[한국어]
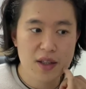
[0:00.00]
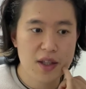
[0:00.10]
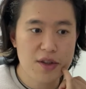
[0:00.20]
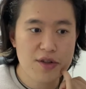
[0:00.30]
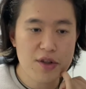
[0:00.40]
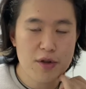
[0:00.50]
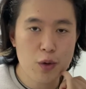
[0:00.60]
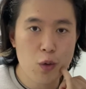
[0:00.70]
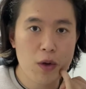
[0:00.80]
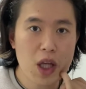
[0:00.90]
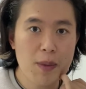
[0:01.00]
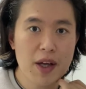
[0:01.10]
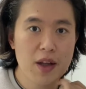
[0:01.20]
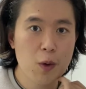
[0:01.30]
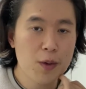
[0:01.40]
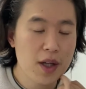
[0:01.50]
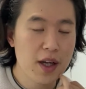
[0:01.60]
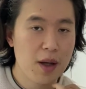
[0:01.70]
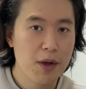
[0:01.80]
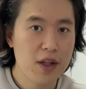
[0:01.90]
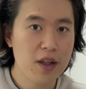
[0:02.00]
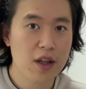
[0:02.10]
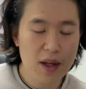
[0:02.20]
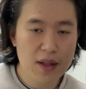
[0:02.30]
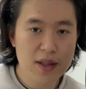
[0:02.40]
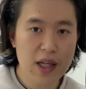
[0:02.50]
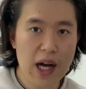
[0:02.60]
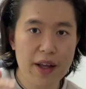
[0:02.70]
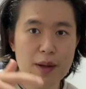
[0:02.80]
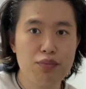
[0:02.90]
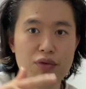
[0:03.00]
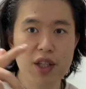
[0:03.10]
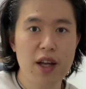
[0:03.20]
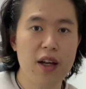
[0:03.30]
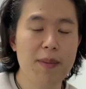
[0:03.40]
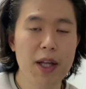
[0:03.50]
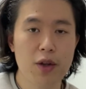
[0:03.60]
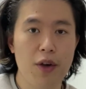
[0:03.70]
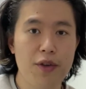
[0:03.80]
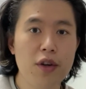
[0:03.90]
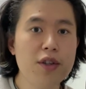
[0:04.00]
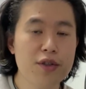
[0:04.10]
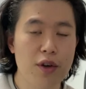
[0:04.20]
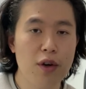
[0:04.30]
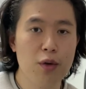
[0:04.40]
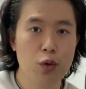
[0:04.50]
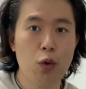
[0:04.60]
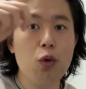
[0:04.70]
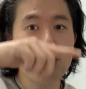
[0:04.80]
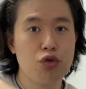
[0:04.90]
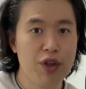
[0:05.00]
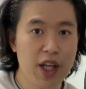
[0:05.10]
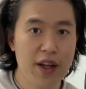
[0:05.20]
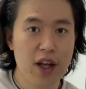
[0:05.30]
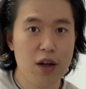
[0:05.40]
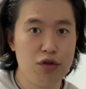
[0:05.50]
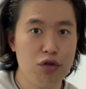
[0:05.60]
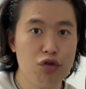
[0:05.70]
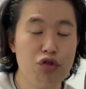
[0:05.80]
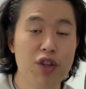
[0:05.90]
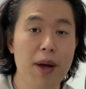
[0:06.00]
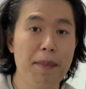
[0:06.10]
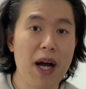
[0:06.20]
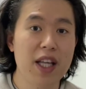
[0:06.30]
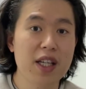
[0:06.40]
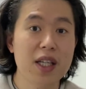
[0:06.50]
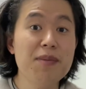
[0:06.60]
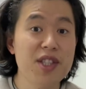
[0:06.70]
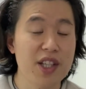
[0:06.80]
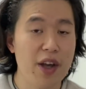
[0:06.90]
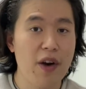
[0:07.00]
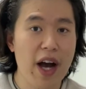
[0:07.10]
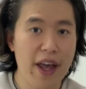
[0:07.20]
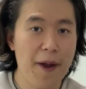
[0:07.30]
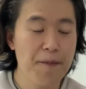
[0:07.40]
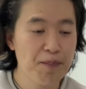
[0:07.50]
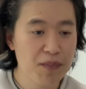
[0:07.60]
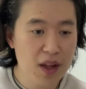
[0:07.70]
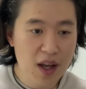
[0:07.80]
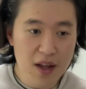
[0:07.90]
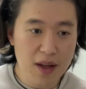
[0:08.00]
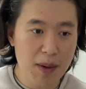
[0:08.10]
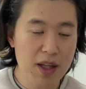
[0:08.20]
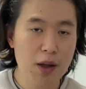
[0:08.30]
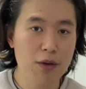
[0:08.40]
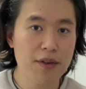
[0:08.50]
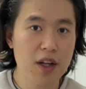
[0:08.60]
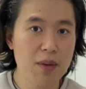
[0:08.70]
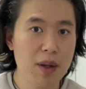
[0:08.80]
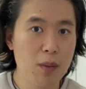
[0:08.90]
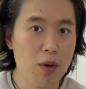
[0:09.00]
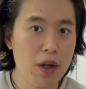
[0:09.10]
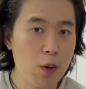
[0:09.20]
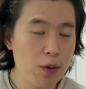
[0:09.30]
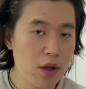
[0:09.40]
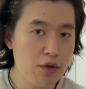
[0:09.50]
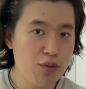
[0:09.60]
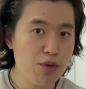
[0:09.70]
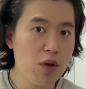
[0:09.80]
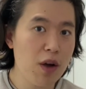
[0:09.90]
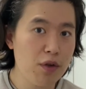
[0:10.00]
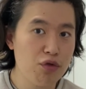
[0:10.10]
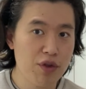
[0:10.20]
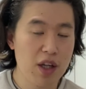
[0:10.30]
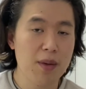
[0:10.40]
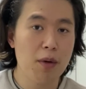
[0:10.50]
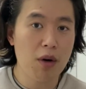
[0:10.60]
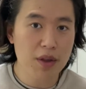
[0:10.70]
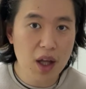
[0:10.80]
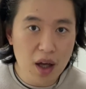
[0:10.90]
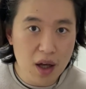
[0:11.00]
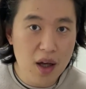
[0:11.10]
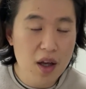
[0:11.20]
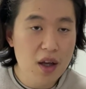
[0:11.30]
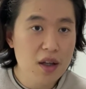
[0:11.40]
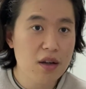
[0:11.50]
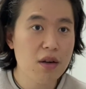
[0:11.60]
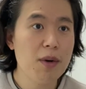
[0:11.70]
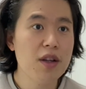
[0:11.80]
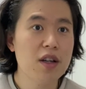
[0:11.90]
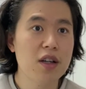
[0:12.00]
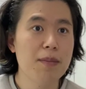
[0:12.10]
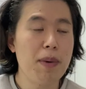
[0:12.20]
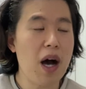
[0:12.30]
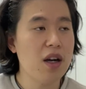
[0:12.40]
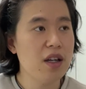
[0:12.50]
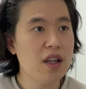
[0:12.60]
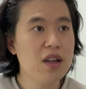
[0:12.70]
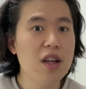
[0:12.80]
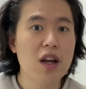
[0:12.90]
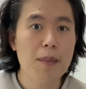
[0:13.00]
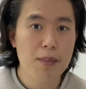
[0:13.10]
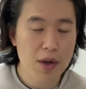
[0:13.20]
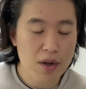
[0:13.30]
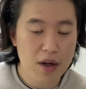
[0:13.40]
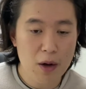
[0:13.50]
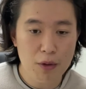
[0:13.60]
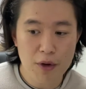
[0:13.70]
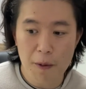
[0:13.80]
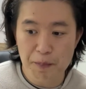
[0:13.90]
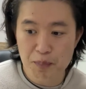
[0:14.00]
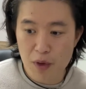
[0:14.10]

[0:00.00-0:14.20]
그래서 실제로 동남아에 있는 호텔에 가면은 그 아예 문이나 엘리베이터에 써 있어요. 노 두리안 해가지고 두리안 반이 금지예요. 아예. 근데 만약에 어떤 사람이 몰래 호텔에 숨겨와서 두리안을 먹었다 그러면은 그 방을 이틀간 폐쇄를 하고서